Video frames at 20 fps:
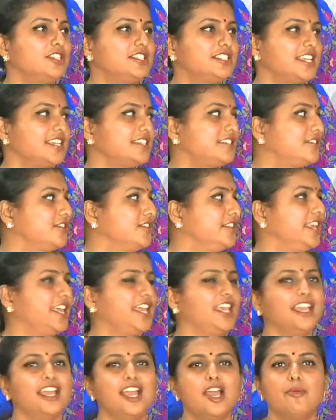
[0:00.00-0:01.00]

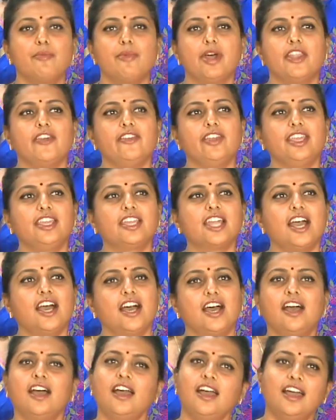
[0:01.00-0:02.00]
వచ్చేస్తుంది మనం ఇంకా
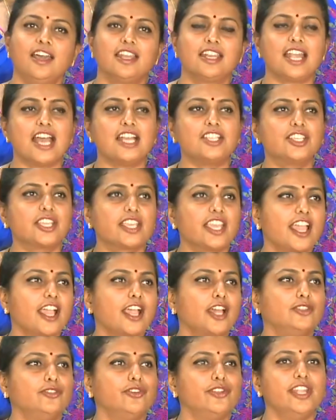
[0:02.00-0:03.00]

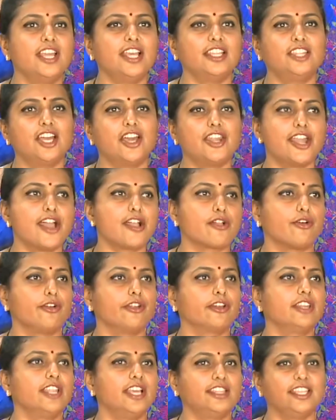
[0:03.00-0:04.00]
రాజకీయంగా దున్నేద్దాం నా
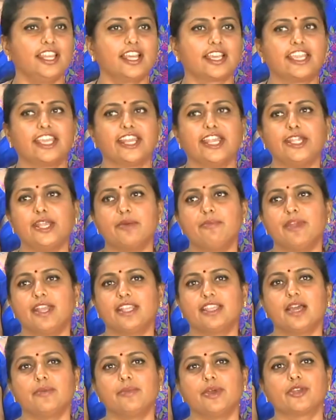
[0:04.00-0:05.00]
కొడుకుని తిన కిరీటం
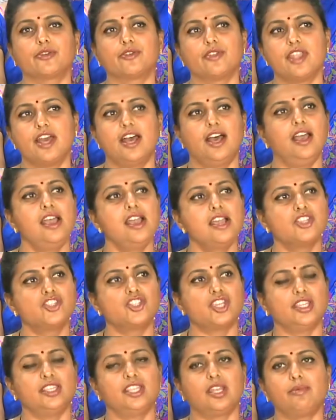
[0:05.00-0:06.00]
పెడదాం అనుకున్న
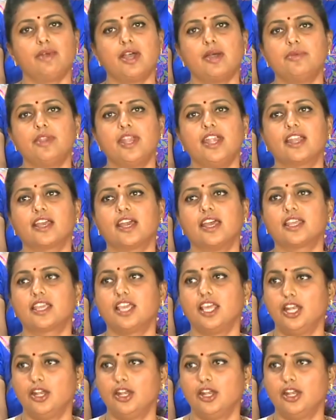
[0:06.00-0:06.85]
చంద్రబాబు నాయుడు గారికి